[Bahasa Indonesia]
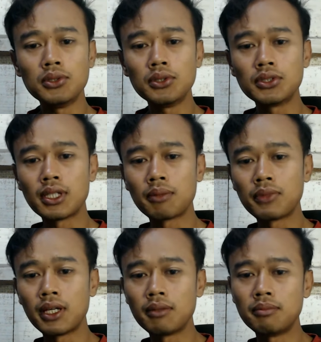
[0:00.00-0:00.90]

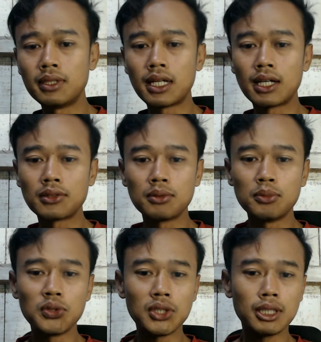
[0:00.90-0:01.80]
September atau
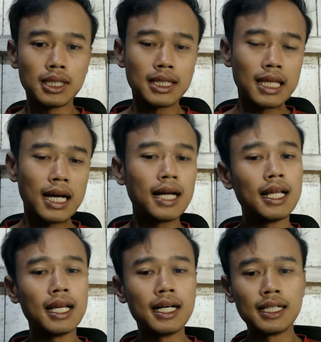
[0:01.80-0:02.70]
mungkin
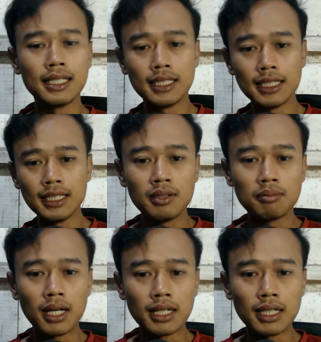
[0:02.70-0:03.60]
tanggal hari ini
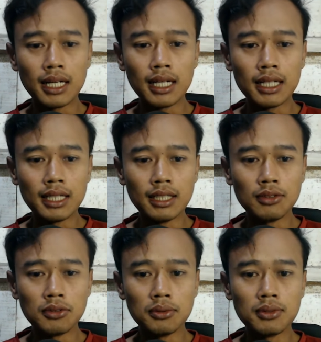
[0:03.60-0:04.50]
maka
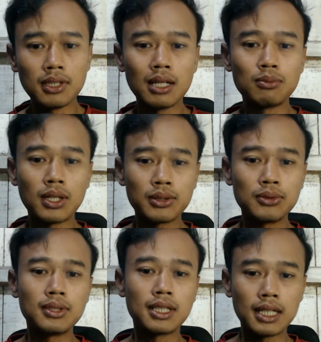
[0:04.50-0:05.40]
itu dalam
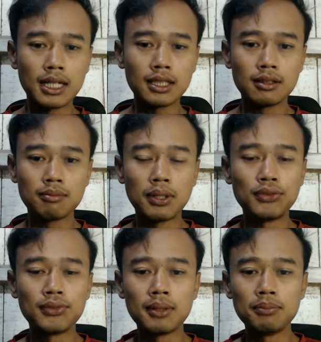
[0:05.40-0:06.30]
waktu dekat
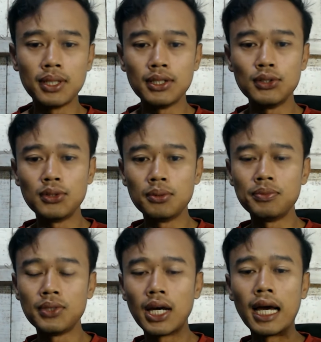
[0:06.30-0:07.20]
bantuan biaya
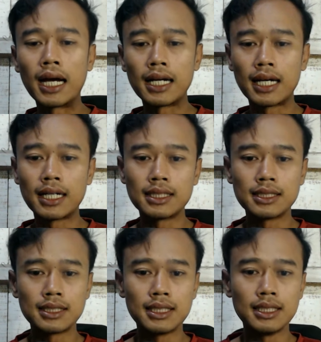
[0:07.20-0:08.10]
hidupnya
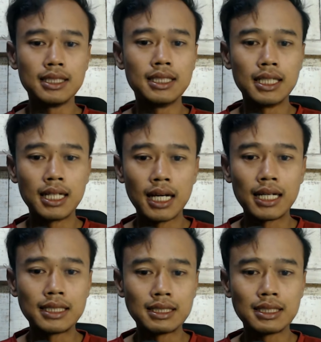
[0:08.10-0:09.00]
akan
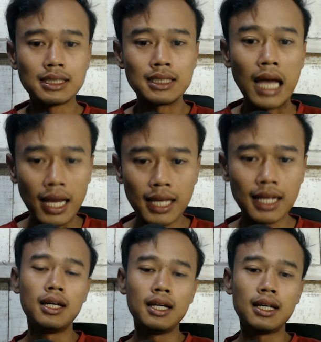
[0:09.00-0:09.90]
segera
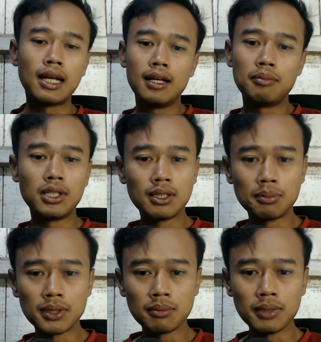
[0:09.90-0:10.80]
cair. Nah, bagi
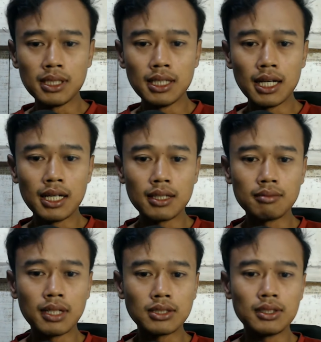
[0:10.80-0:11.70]
teman-teman
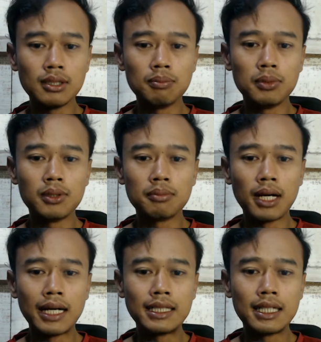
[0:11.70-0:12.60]
yang masih belum
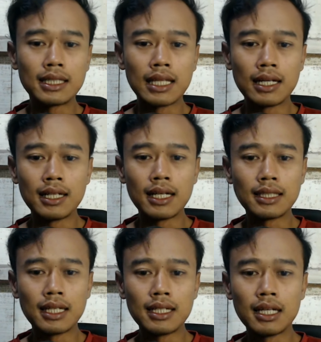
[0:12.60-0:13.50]
ada
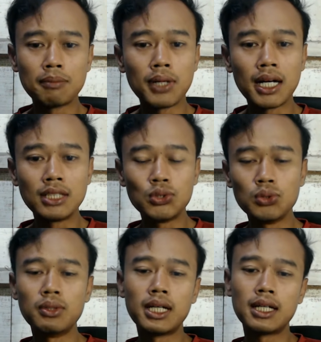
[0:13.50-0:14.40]
tanda-tanda
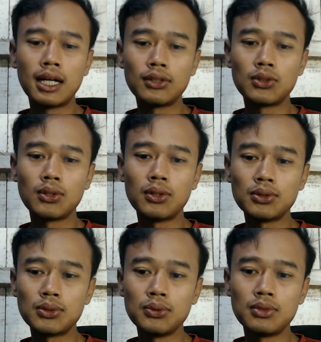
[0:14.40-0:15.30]
pengajuan atau
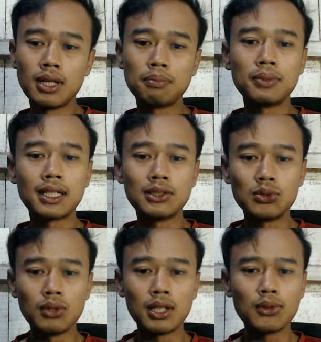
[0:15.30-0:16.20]
sudah
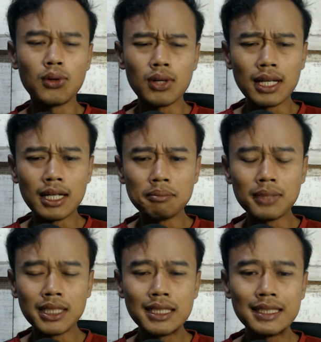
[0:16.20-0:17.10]
pengajuan kok
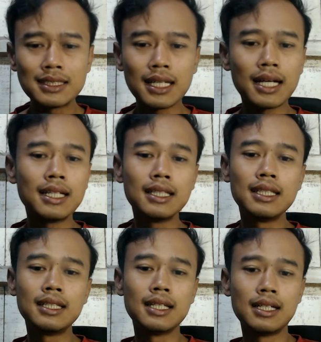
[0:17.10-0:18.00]
lama sekali
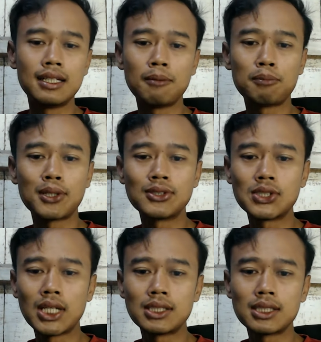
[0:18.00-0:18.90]
tidak ada proses